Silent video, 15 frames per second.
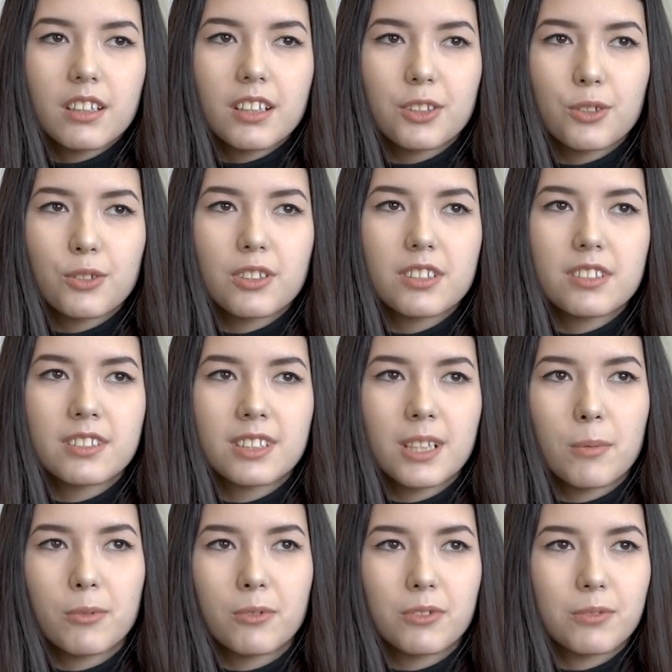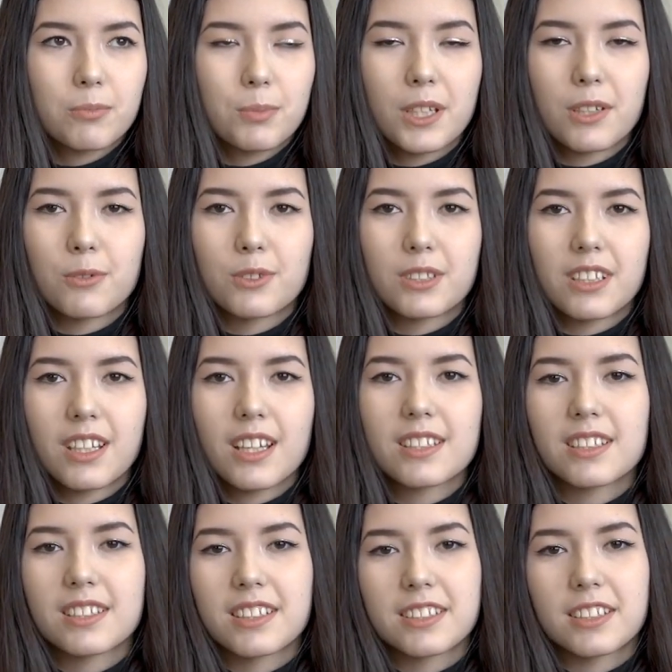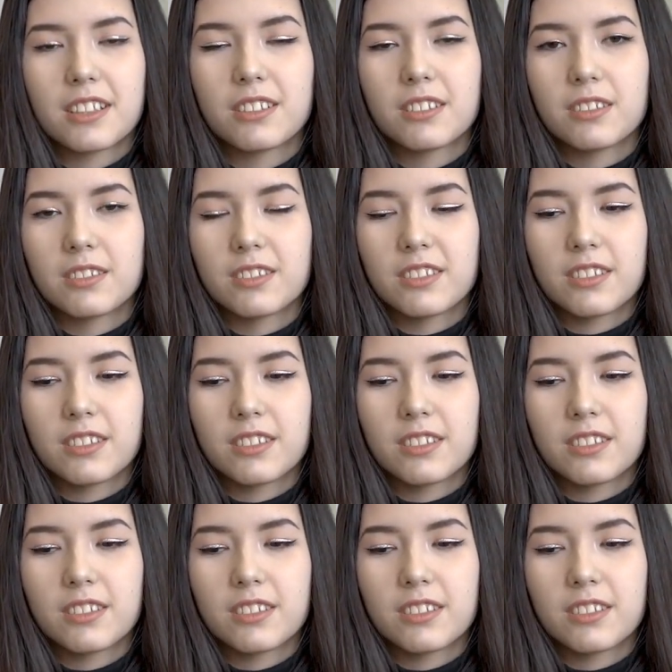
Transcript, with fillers: который с самого первого занятия сказал,